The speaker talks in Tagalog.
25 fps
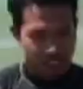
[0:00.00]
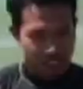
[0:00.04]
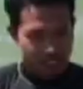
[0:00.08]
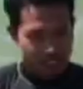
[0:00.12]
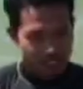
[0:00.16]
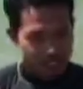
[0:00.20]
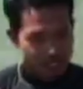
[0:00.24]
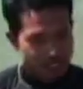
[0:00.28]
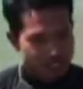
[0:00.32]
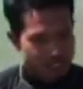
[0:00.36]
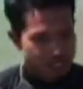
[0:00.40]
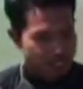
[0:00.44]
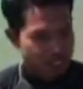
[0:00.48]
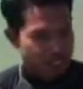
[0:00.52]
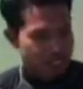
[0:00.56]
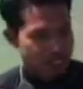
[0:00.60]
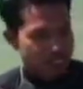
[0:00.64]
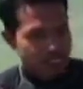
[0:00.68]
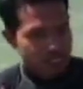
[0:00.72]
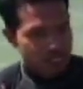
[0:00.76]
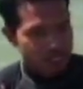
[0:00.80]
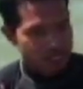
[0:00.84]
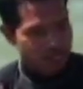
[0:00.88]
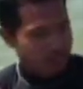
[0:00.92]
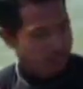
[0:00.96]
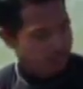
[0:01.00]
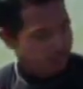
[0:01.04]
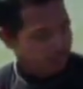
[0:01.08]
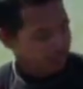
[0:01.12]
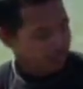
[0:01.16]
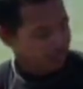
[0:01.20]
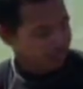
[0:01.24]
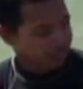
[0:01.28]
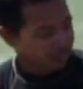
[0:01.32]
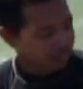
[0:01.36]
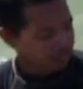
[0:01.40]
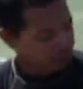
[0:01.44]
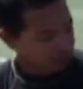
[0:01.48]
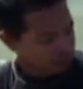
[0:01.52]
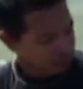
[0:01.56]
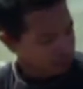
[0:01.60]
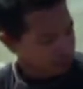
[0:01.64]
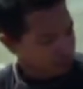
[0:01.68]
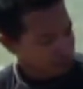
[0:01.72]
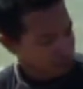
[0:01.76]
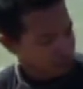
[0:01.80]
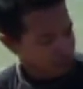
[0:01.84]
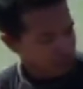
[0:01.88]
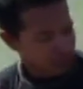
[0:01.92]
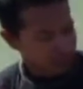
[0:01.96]
talamak daw ang pagkatay,
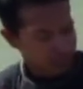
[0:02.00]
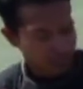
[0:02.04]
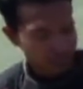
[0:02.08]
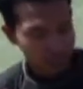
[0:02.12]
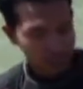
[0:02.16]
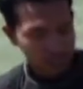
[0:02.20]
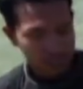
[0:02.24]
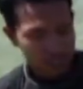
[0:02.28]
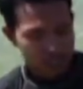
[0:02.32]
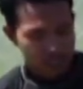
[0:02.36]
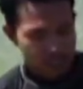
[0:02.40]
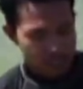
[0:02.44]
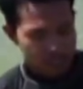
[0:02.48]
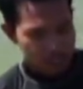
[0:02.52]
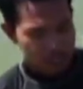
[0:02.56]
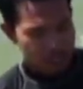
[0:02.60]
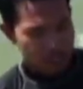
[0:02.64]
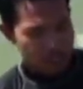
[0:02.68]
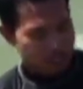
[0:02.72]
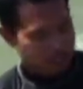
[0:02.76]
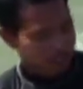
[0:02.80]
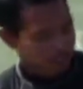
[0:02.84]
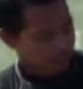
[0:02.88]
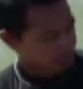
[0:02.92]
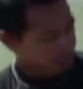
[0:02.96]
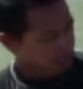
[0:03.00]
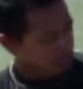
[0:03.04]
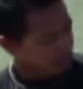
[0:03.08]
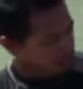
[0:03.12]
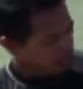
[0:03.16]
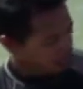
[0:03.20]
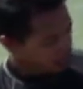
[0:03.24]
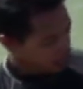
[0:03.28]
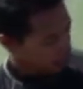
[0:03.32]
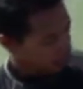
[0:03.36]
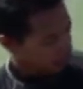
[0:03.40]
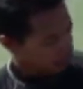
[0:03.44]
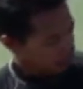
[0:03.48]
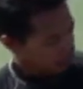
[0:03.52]
pagkatay nito roon.